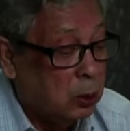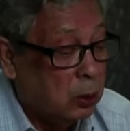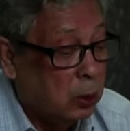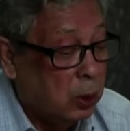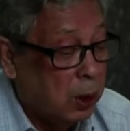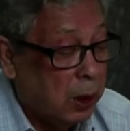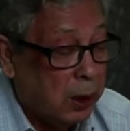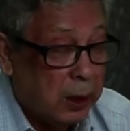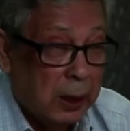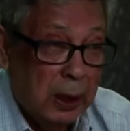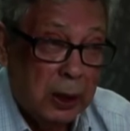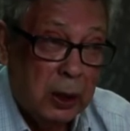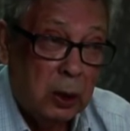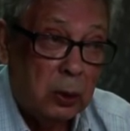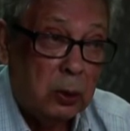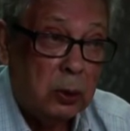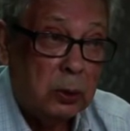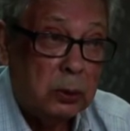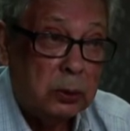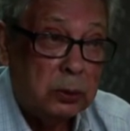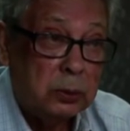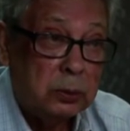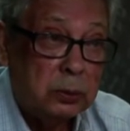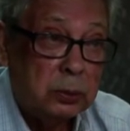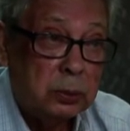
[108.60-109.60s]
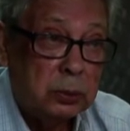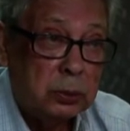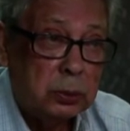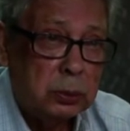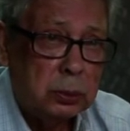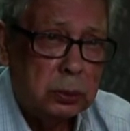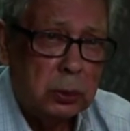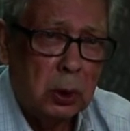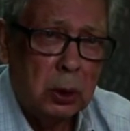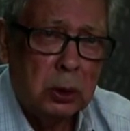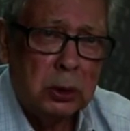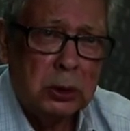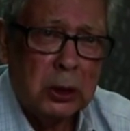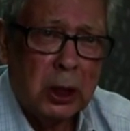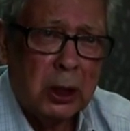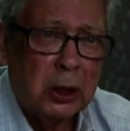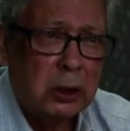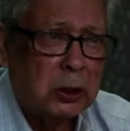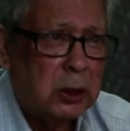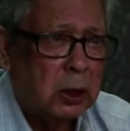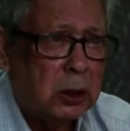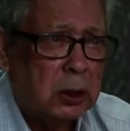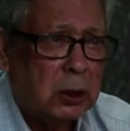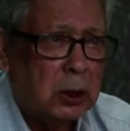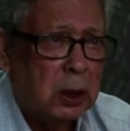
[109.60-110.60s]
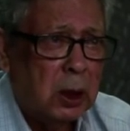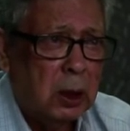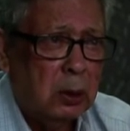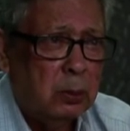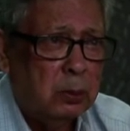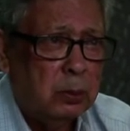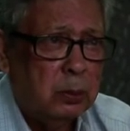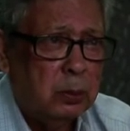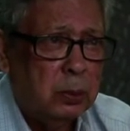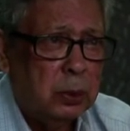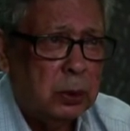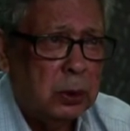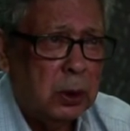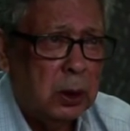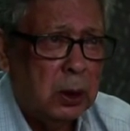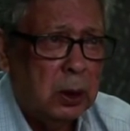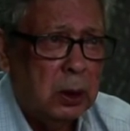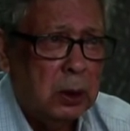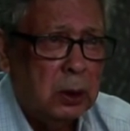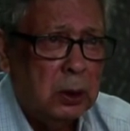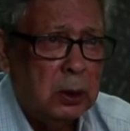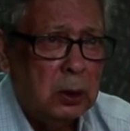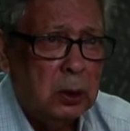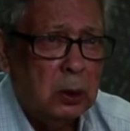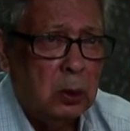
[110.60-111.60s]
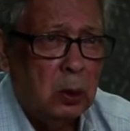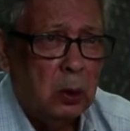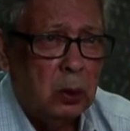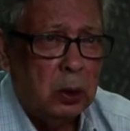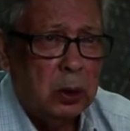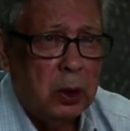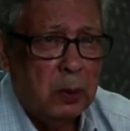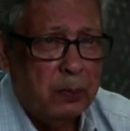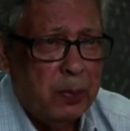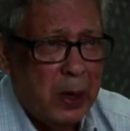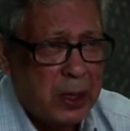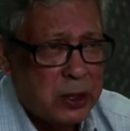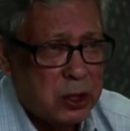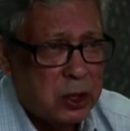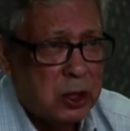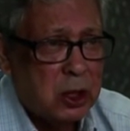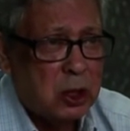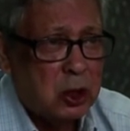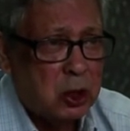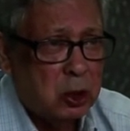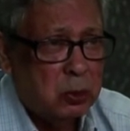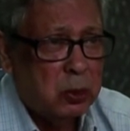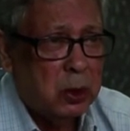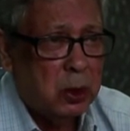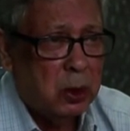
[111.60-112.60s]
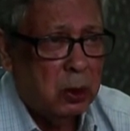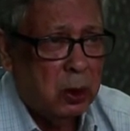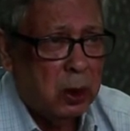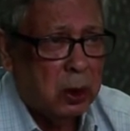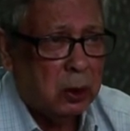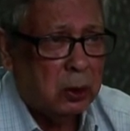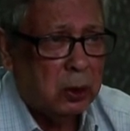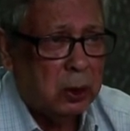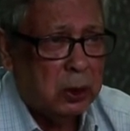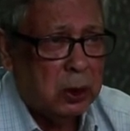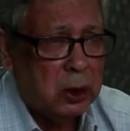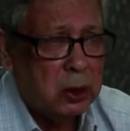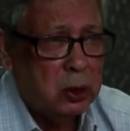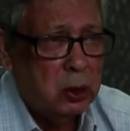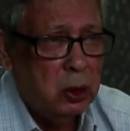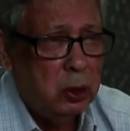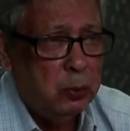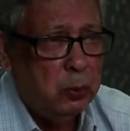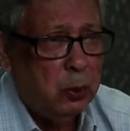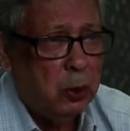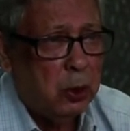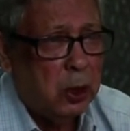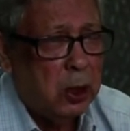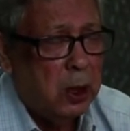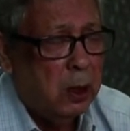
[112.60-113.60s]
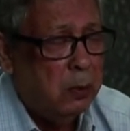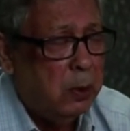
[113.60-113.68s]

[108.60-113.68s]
তোরা গেল সাড়ে সাতটা ওটা পাঁচটার সময় হওয়ার কথা ছিল পরে